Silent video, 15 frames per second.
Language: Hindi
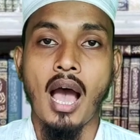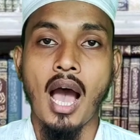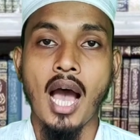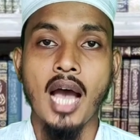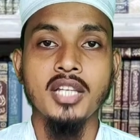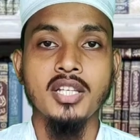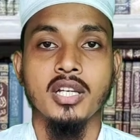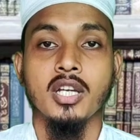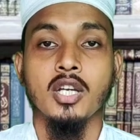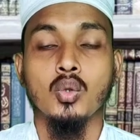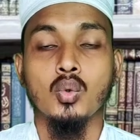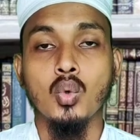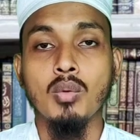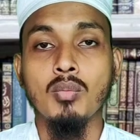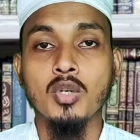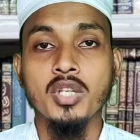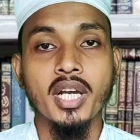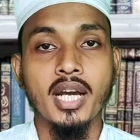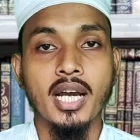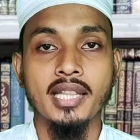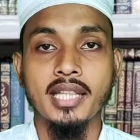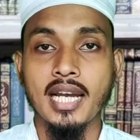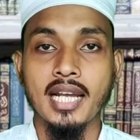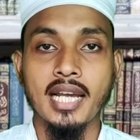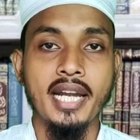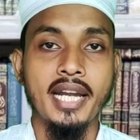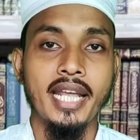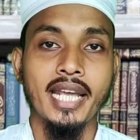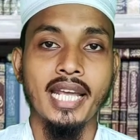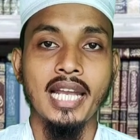आज तू मुझे कत्ल
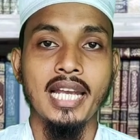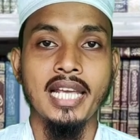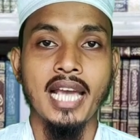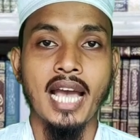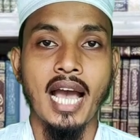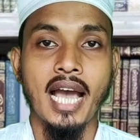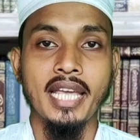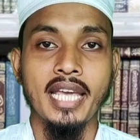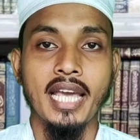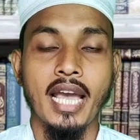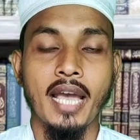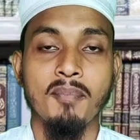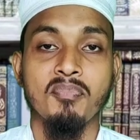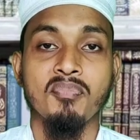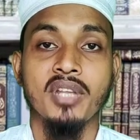करने के लिए आई है